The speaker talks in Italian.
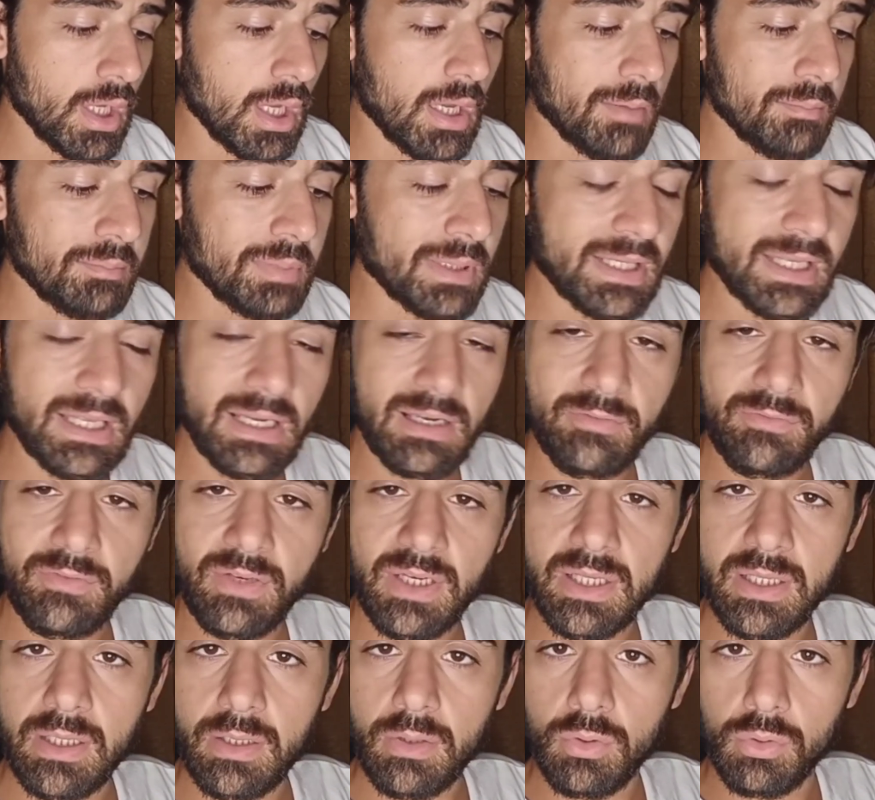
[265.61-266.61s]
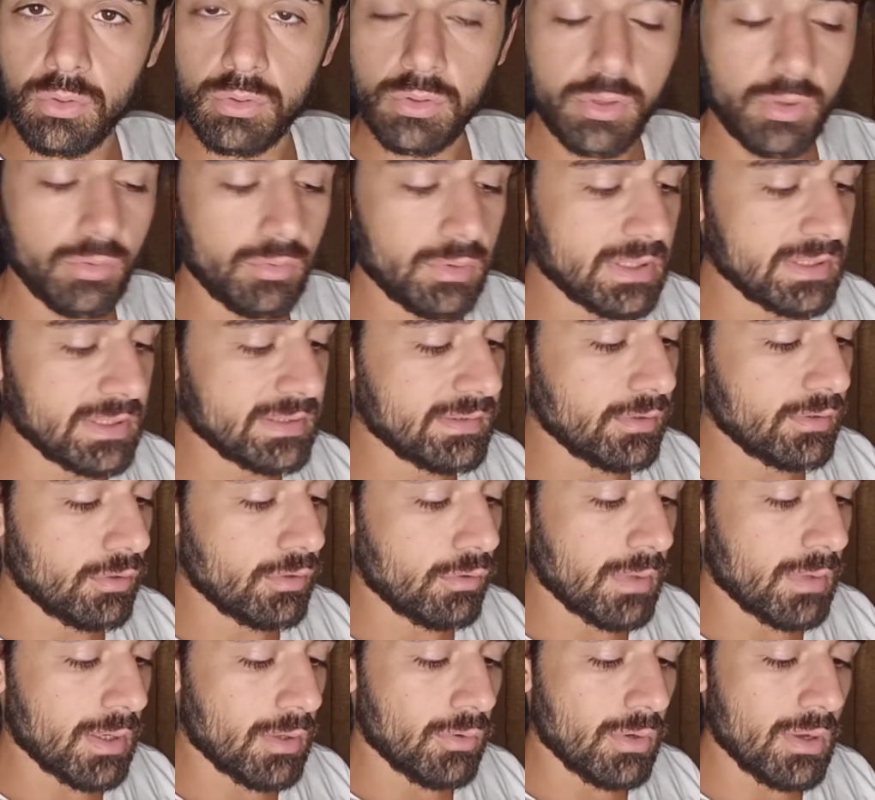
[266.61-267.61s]
perché alla fine dei conti un essere
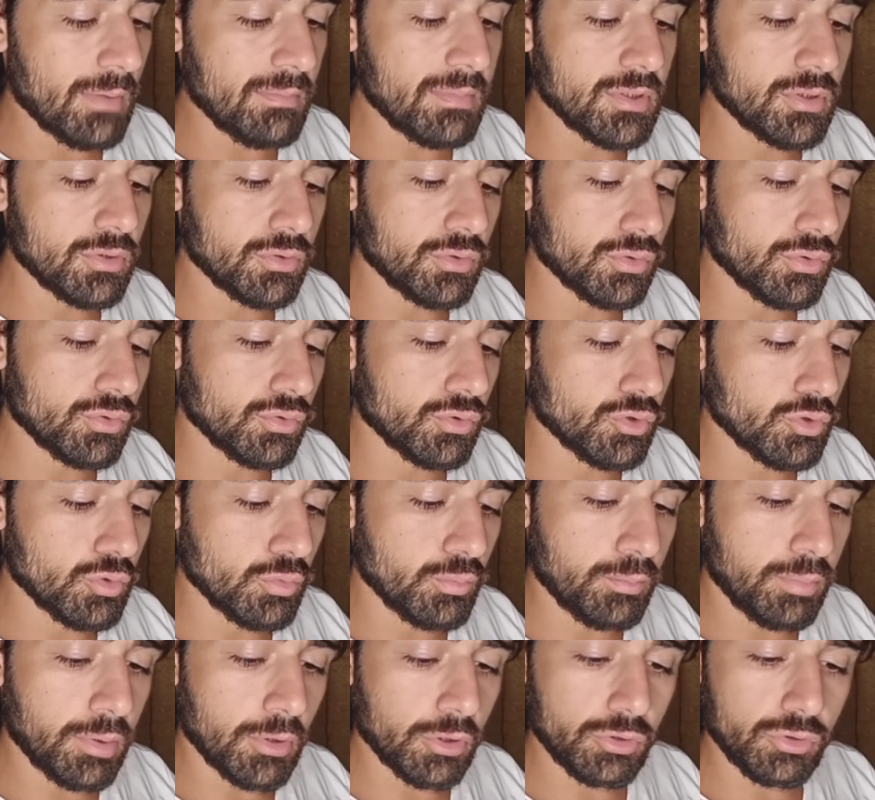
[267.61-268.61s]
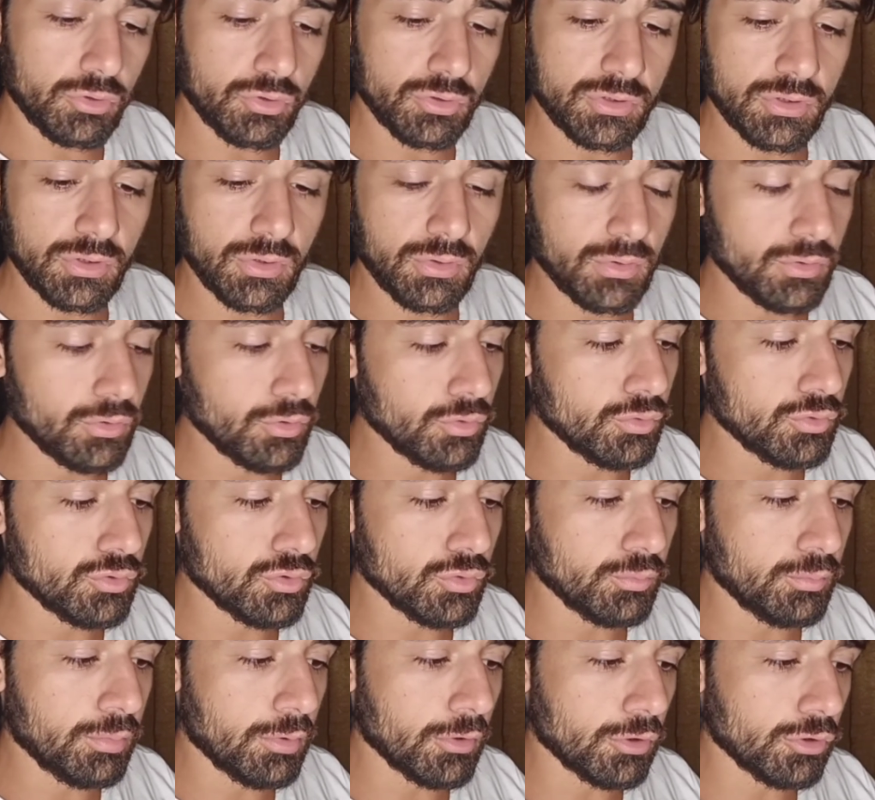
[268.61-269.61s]
umano non ha bisogno di un supporto, di un
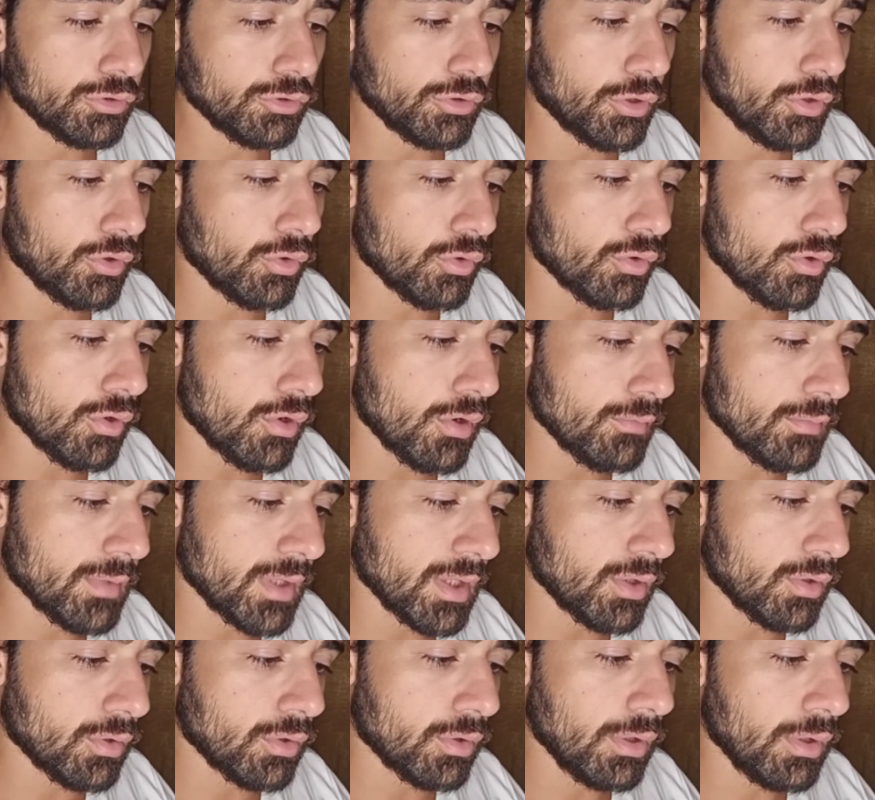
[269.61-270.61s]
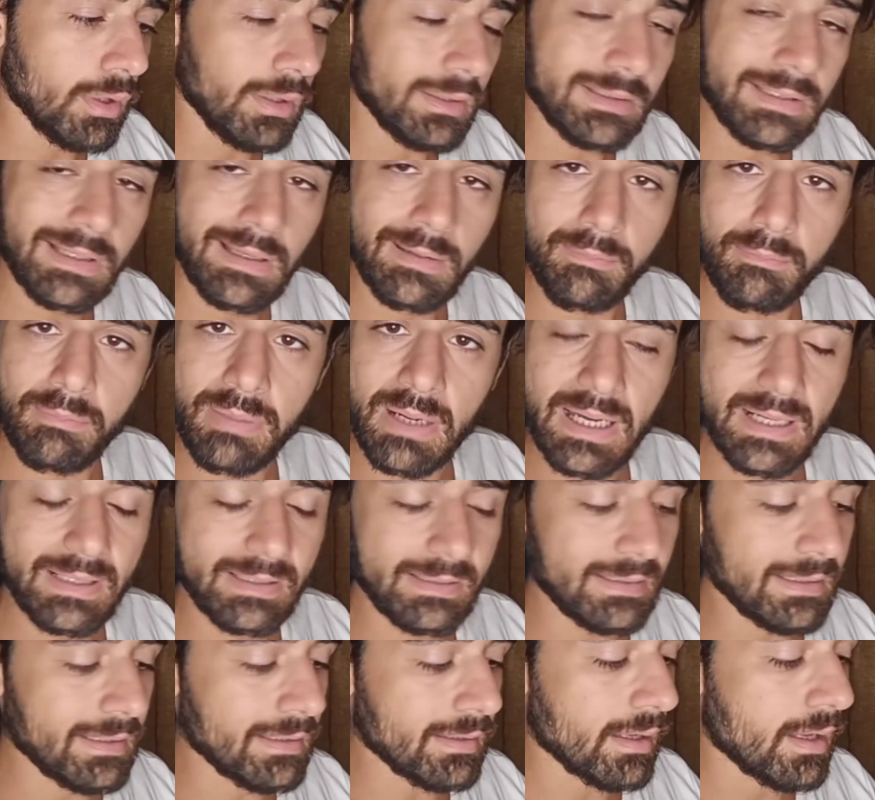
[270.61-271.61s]
supporto economico dal
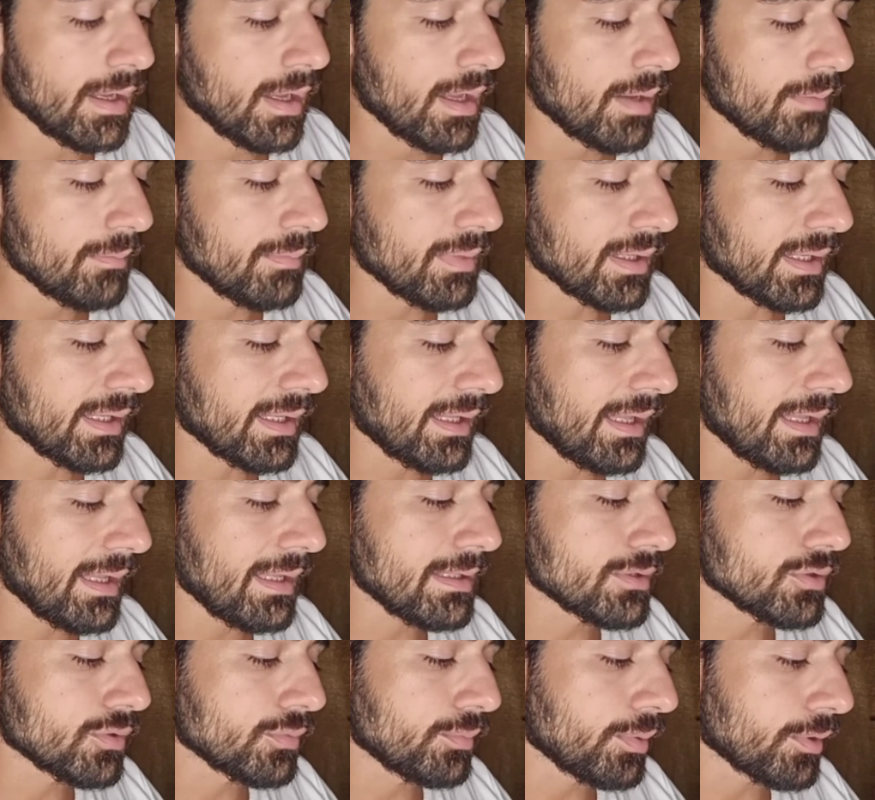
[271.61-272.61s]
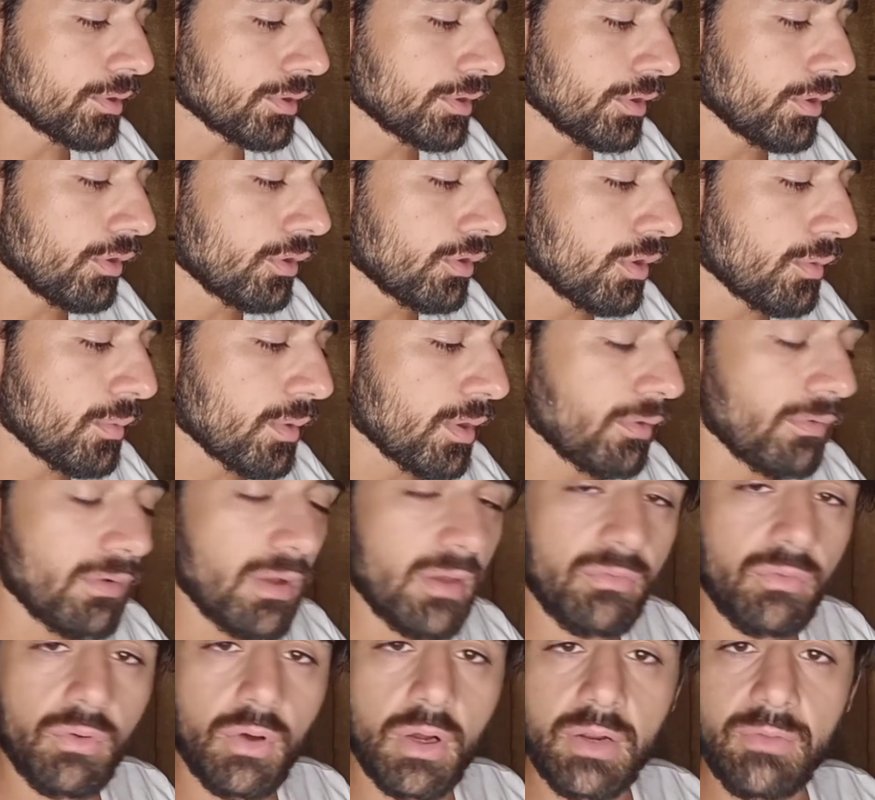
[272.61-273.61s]
partner, perché il supporto economico vai
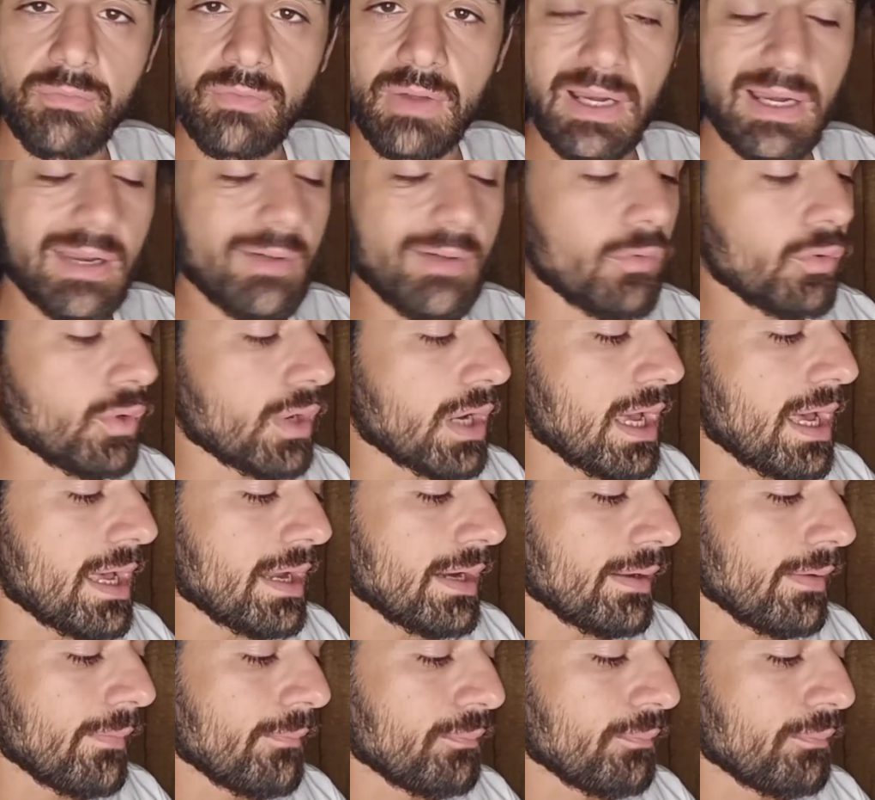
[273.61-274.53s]
fuori e vai a lavorare,